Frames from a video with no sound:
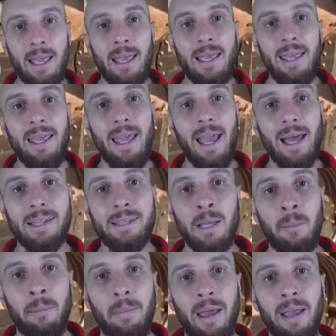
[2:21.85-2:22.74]
E ela
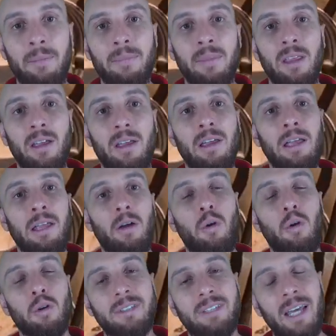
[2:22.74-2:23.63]
também
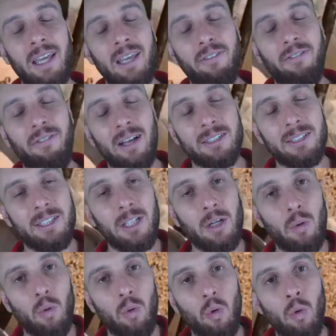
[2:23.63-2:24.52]
consegue
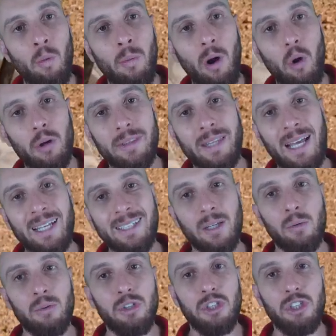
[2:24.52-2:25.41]
fazer uma
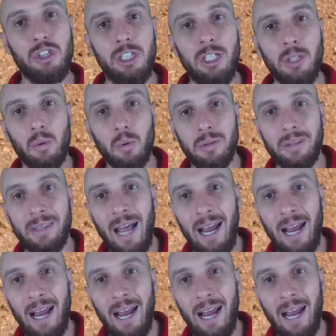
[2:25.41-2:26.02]
rotação de giro da